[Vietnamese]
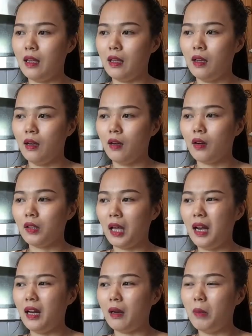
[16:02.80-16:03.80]
vì có
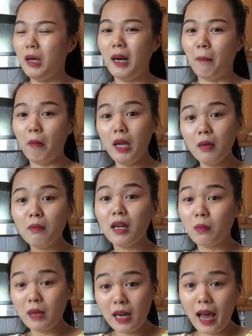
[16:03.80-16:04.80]
thể là Minh làm biếng, Minh
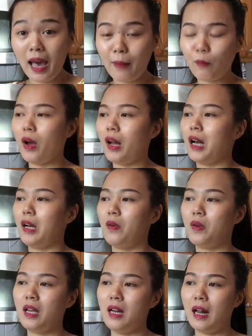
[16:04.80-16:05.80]
không đi làm, hoặc là
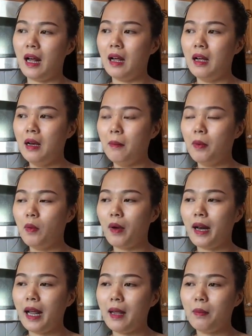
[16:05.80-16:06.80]
đôi khi là Minh
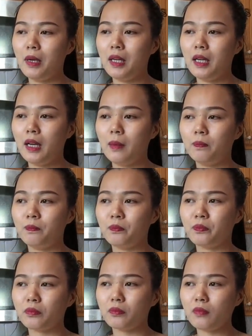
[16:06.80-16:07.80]
qua đây Minh
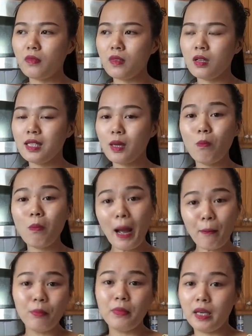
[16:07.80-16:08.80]
sống
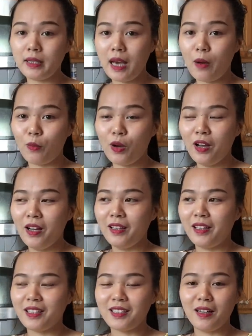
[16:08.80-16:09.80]
bám nhà chồng.
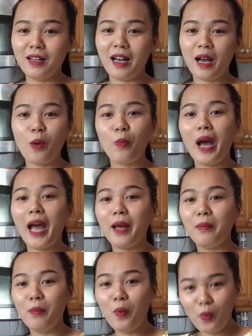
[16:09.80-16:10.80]
Thật sự là không
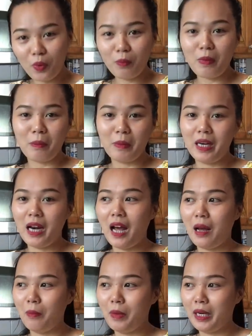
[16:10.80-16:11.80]
ai muốn mà
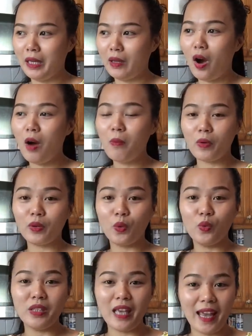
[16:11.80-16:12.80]
mình có một cái
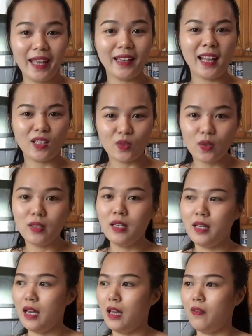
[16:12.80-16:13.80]
tuổi trẻ thanh xuân
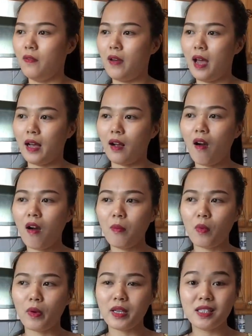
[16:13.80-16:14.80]
như vậy và có
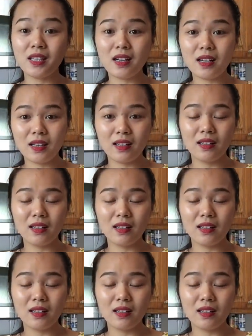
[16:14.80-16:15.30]
một cái sức